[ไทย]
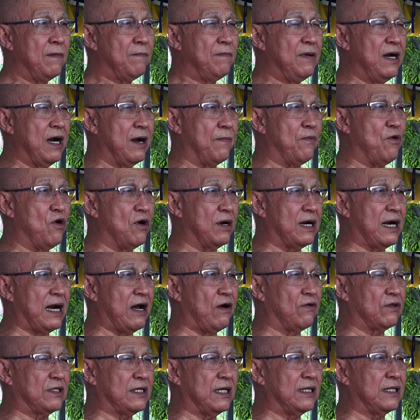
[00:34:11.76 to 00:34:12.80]
เมื่อพวกเรา
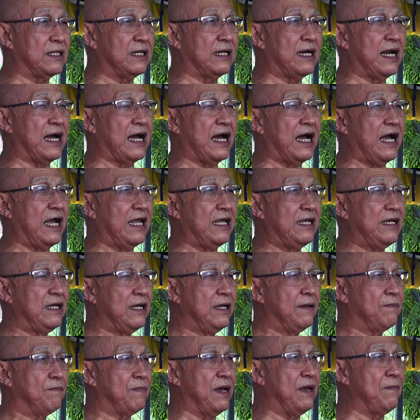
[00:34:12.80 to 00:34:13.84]
ท่านทั้งหลาย
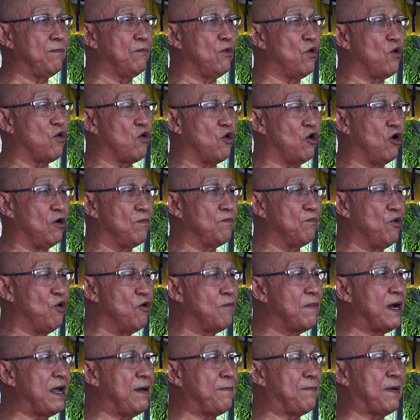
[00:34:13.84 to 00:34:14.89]
เป็นบุคคลผู้
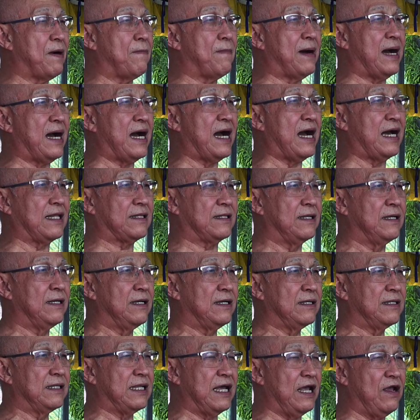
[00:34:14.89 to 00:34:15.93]
ไม่ประมาท
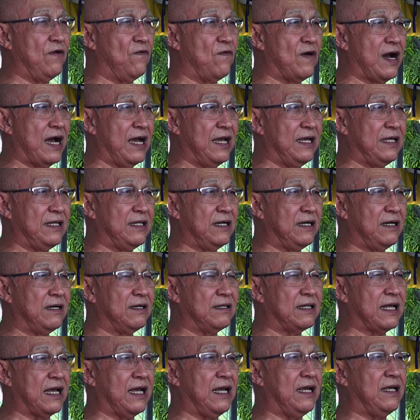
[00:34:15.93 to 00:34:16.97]
ในวัยหรือ
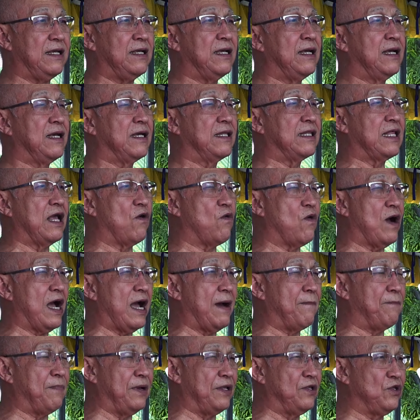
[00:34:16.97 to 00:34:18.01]
ในในควา
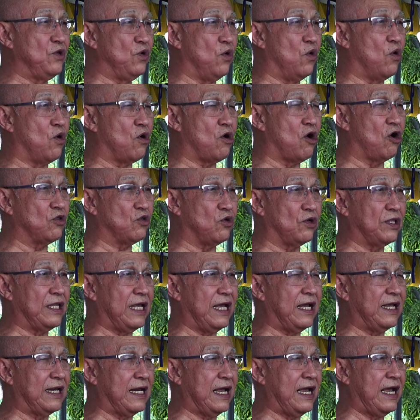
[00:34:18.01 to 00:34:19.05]
มเป็นอยู่ของตนเอ
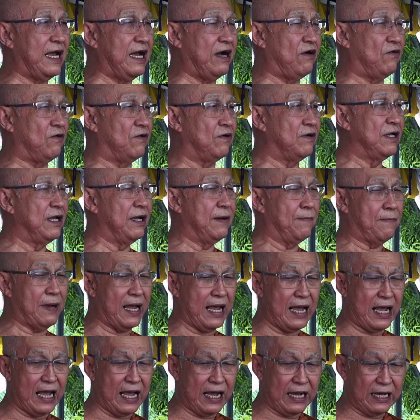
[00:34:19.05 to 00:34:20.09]
งแล้ว
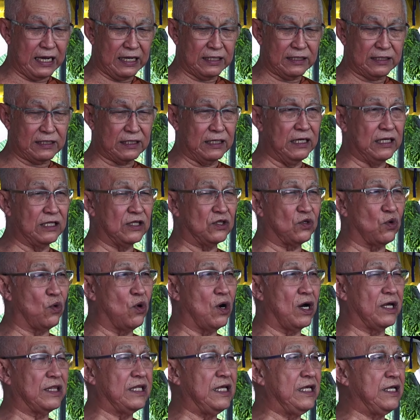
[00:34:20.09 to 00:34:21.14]
พากันตื่นตัว
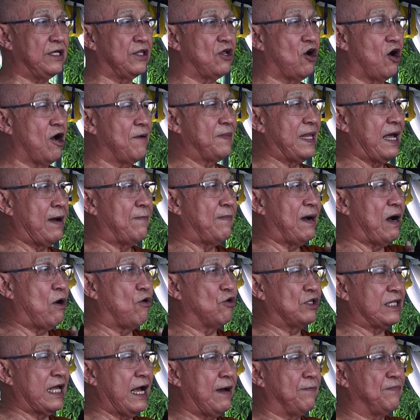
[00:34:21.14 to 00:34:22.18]
ที่น้อมนำเอา
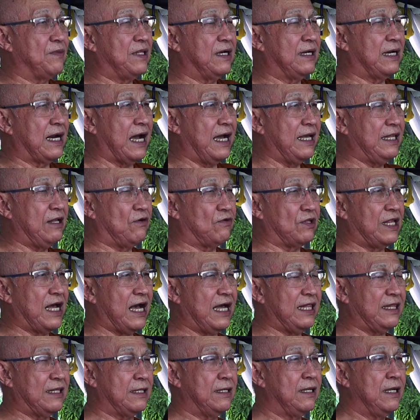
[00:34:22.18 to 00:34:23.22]
ธรรมทั้งหลายเหล่านั้น